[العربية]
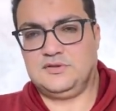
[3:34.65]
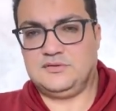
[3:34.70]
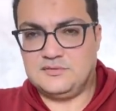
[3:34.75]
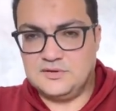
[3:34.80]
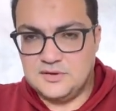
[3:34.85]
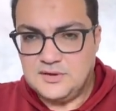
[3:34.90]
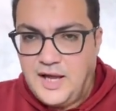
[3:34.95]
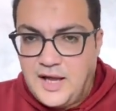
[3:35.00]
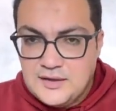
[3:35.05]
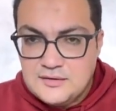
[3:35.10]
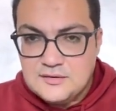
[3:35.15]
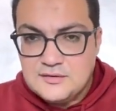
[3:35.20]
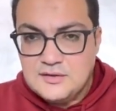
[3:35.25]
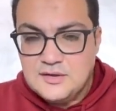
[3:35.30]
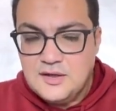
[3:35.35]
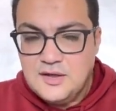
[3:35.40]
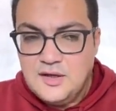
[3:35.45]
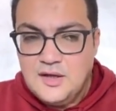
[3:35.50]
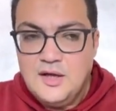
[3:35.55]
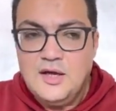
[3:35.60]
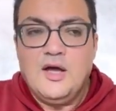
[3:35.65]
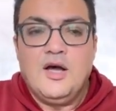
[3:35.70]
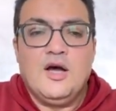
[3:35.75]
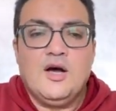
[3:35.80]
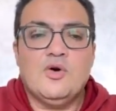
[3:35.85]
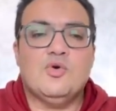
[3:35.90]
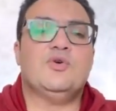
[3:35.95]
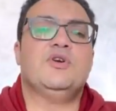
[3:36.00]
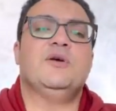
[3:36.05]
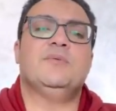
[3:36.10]
تتحط
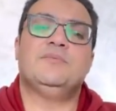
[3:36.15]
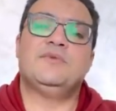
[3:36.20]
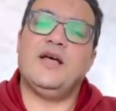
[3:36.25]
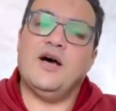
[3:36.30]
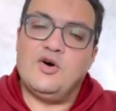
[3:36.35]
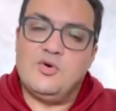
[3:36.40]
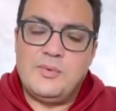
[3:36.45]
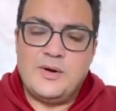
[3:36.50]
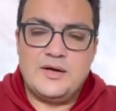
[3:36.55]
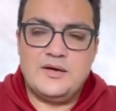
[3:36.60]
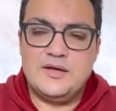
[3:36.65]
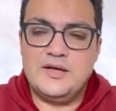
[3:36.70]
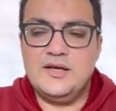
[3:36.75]
ويبداوا بقى